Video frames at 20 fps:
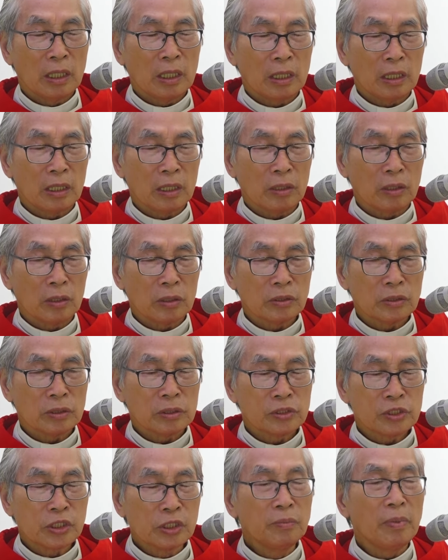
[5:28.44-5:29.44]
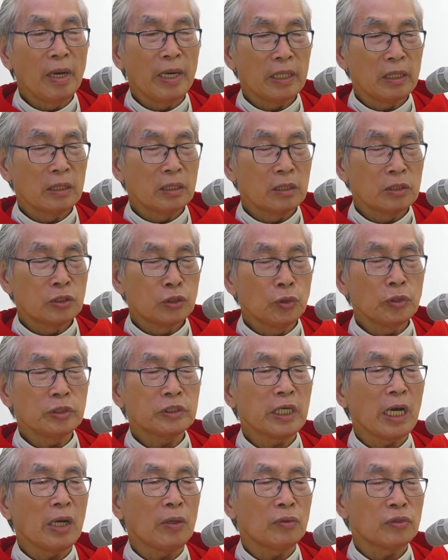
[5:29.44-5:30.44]
à, sứ mệnh Chúa
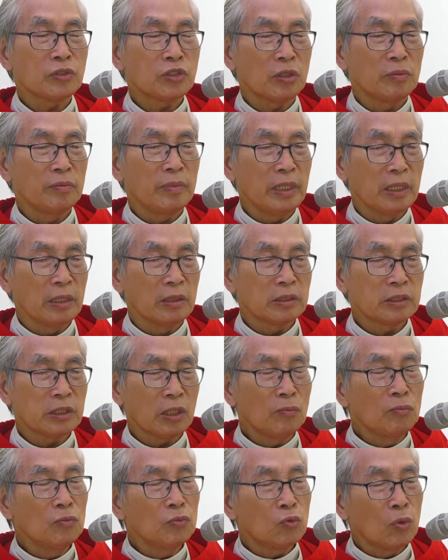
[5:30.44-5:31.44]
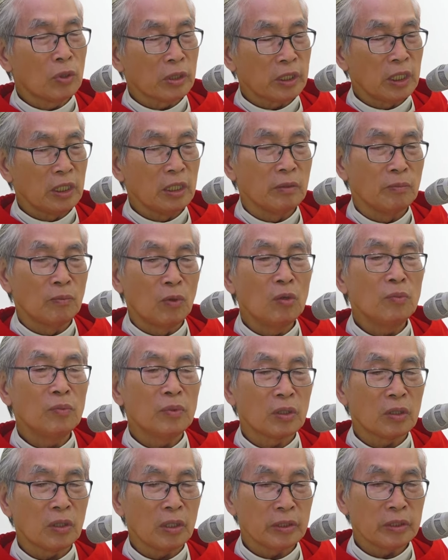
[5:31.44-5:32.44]
trao cho mình trong cuộc đời mỗi
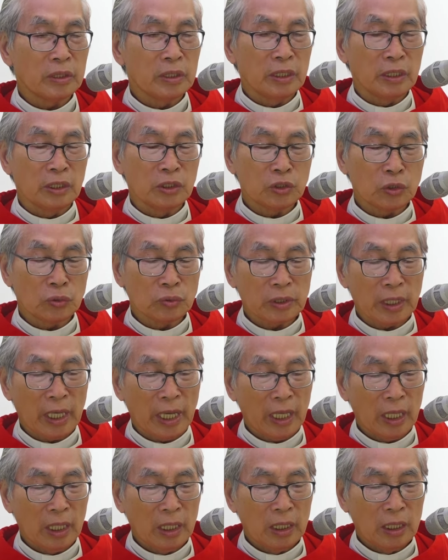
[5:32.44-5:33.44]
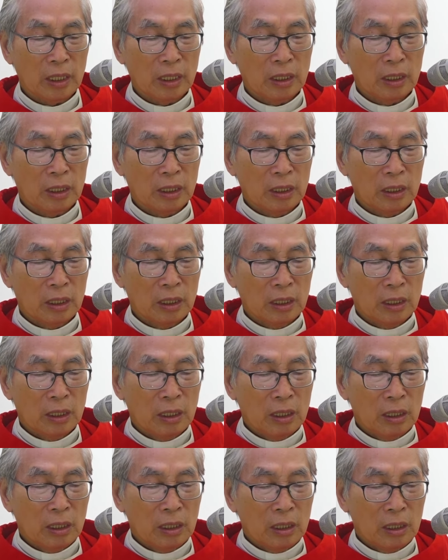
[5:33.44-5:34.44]
một con người chúng ta.
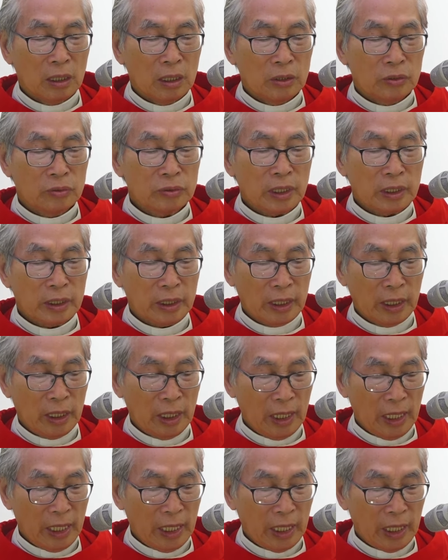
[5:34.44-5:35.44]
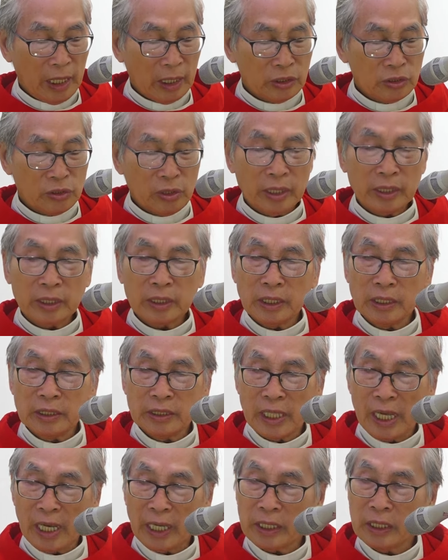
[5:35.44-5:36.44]
Chúng ta thấy là Gioan Tề
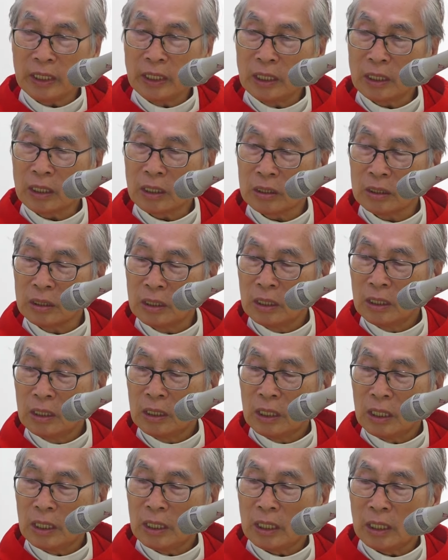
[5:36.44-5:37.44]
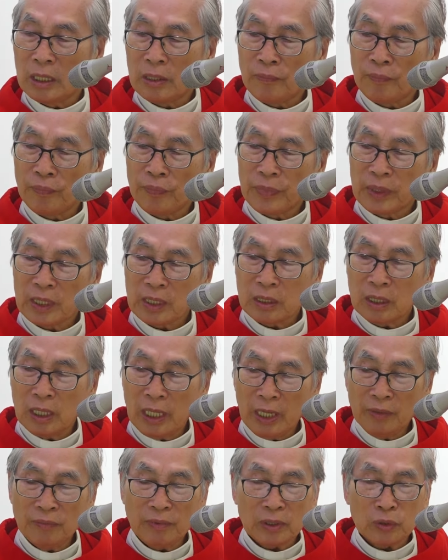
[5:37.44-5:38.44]
Giả khi Ờ, có
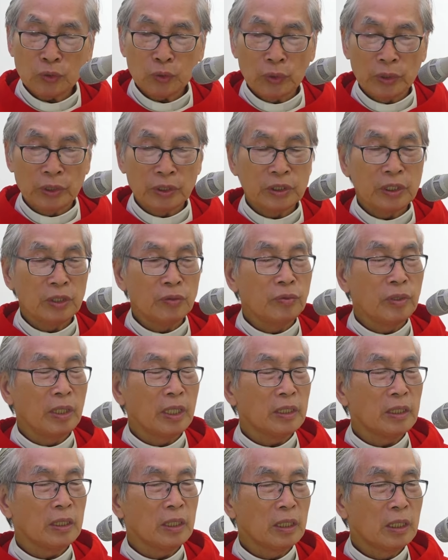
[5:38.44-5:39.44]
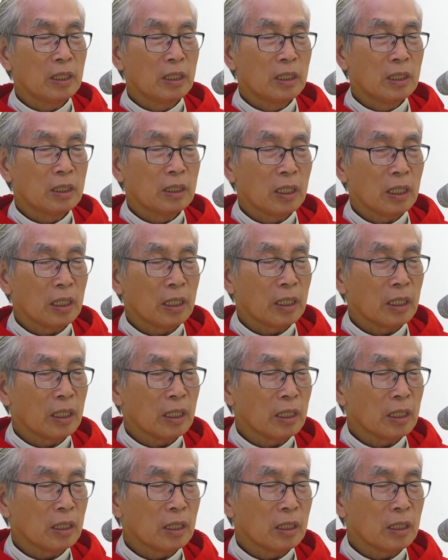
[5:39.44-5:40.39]
lẽ vào tuổi thiếu niên à,